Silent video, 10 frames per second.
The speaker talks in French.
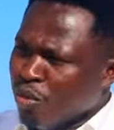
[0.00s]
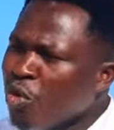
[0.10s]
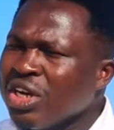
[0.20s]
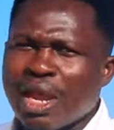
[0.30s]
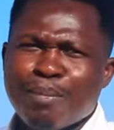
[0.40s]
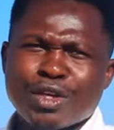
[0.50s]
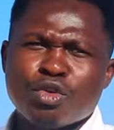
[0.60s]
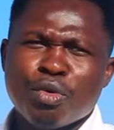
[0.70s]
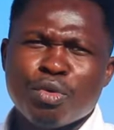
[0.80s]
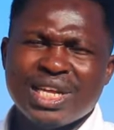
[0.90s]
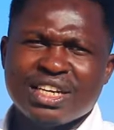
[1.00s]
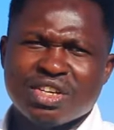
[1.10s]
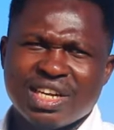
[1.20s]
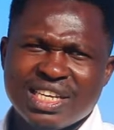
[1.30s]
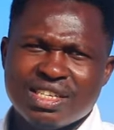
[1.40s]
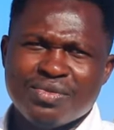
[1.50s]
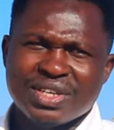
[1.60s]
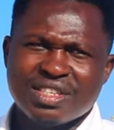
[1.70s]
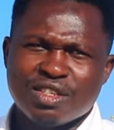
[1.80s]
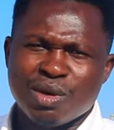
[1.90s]
Moi, j'ai perdu beaucoup d'argent dans des
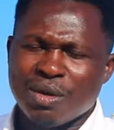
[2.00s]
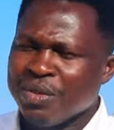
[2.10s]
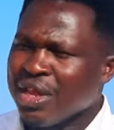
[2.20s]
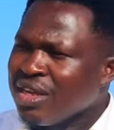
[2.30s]
investissements,